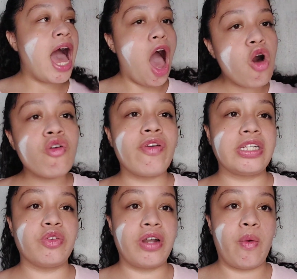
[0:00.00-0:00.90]
Aún
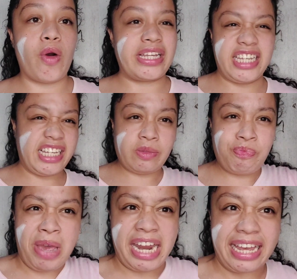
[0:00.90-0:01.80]
falta una boda, así que
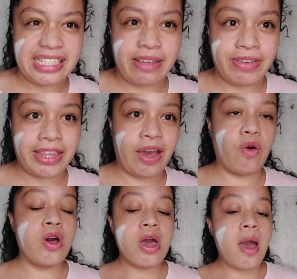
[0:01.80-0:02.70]
esperen ese
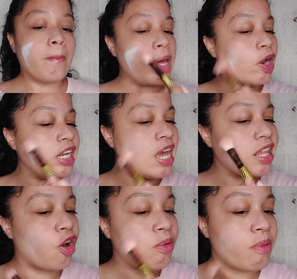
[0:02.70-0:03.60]
video. Pero el día
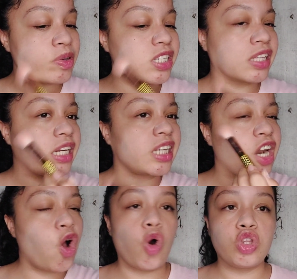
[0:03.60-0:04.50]
de hoy vamos a
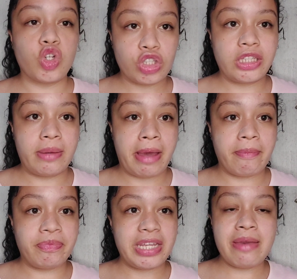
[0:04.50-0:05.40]
tratar otro tema.
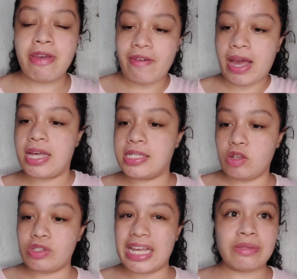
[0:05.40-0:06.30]
Y me van a
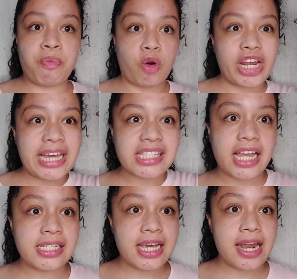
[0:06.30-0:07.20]
decir ustedes, ¿por qué
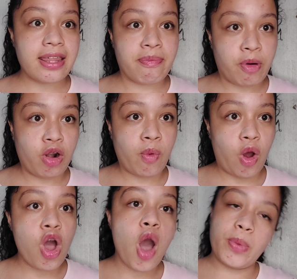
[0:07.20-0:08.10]
está llena de
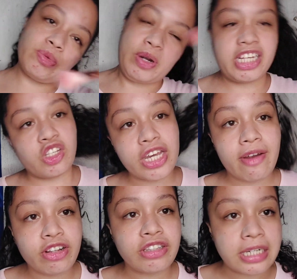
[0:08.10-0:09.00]
polvo? Pues porque estoy
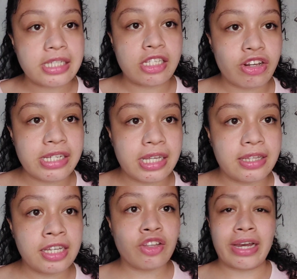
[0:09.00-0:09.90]
grabando transiciones en
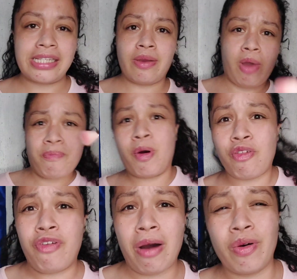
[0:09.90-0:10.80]
TikTok, así que por
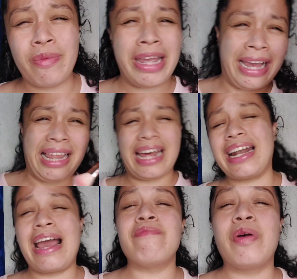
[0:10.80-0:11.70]
favor vayan a
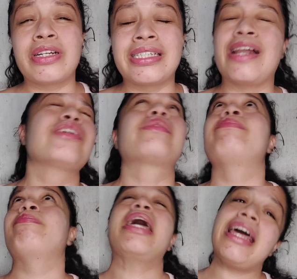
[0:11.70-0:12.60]
darle amor, se los
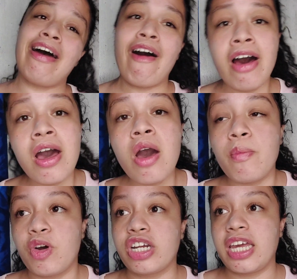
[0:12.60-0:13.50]
pedo.
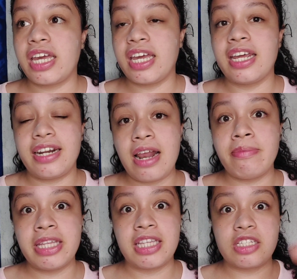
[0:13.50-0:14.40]
Porque eh,
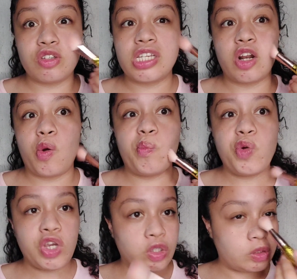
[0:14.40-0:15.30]
realmente esto es algo
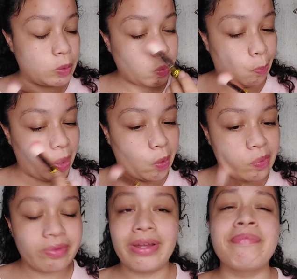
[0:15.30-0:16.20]
muy costoso, pero
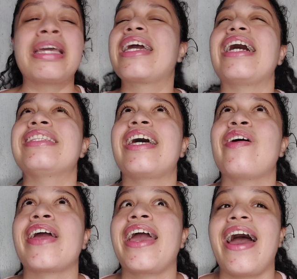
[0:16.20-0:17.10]
me encanta
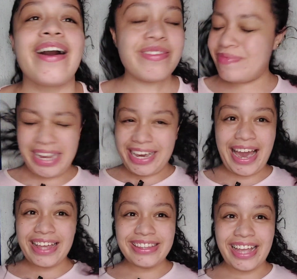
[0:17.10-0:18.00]
lo que hago, me
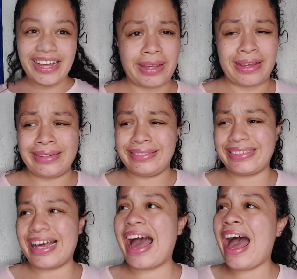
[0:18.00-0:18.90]
encanta.
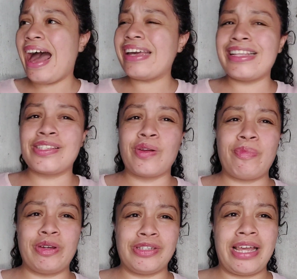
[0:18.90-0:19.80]
Ay,
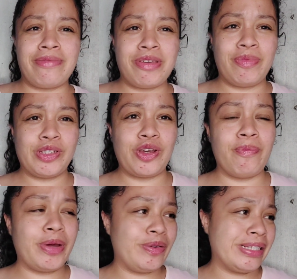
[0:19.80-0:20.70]
disculpen ustedes mi
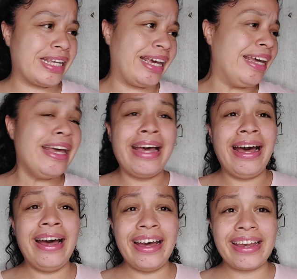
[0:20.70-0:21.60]
emoción, pero es que,
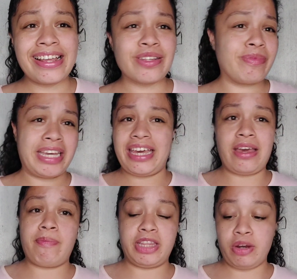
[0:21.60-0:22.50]
ay, es un
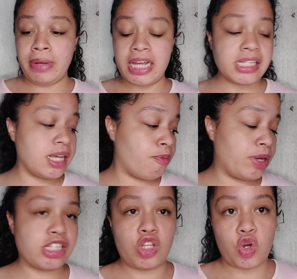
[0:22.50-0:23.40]
maquillaje patria más. Y
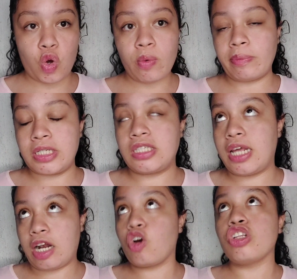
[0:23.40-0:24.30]
pues no, vamos a
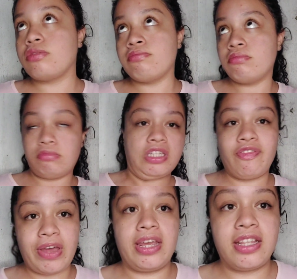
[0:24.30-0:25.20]
hacer algo
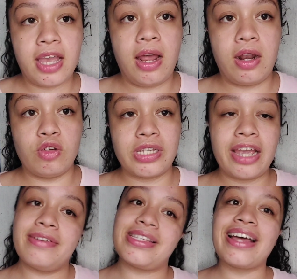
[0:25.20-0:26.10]
diferente a los
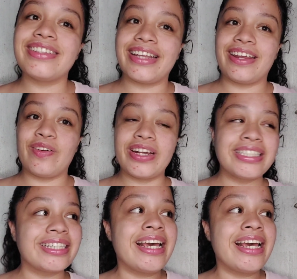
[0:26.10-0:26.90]
años anteriores.